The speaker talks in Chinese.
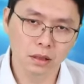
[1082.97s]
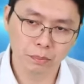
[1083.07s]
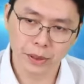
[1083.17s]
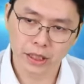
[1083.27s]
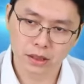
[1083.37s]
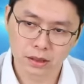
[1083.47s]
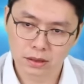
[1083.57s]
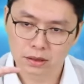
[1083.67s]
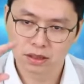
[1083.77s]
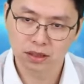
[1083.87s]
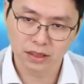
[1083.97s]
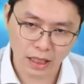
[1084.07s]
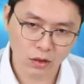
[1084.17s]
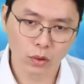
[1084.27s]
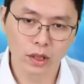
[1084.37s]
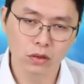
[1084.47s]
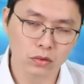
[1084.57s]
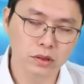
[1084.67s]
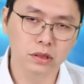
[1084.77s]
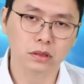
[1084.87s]
备的相关
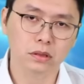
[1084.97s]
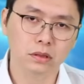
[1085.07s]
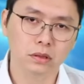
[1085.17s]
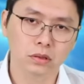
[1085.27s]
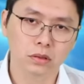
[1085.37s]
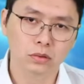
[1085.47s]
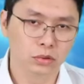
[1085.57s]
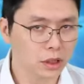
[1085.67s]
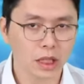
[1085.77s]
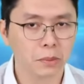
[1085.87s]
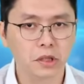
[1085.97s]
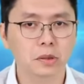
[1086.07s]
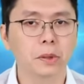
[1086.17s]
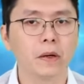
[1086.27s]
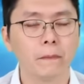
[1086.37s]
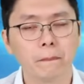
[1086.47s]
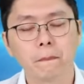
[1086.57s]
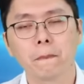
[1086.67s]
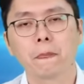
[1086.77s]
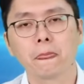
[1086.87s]
公司股价大标特别
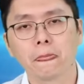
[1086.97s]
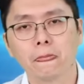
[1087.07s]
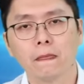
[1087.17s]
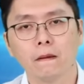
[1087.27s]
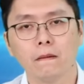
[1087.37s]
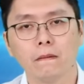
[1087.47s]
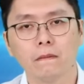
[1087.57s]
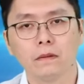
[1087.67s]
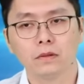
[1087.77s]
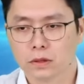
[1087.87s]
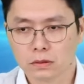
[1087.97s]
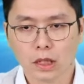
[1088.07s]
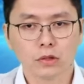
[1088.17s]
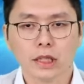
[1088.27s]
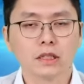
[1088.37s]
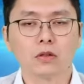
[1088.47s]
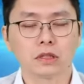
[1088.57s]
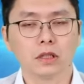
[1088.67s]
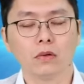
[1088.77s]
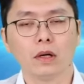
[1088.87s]
好，对，大陆在炒
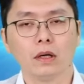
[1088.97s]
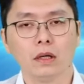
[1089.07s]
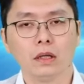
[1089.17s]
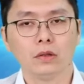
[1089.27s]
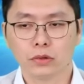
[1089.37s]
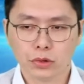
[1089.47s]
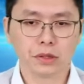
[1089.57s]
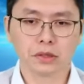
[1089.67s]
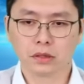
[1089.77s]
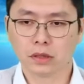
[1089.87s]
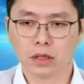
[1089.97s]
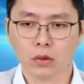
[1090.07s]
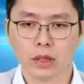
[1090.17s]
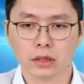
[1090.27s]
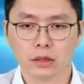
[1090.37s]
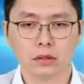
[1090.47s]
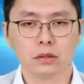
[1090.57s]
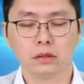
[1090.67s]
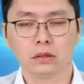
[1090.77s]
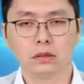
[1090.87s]
这一块，因为确实这一块的
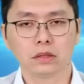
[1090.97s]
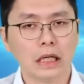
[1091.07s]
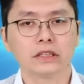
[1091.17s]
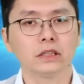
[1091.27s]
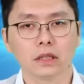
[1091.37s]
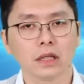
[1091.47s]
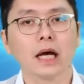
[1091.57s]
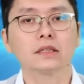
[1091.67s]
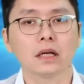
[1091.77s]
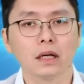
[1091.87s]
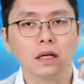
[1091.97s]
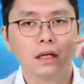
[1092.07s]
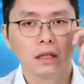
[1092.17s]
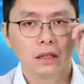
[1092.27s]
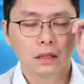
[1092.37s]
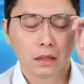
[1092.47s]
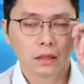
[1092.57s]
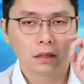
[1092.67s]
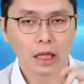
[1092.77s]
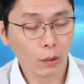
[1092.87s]
商机整个拉上来。
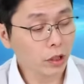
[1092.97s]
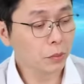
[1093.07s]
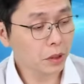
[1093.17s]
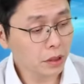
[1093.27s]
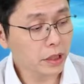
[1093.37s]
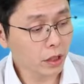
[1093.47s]
台湾有没有也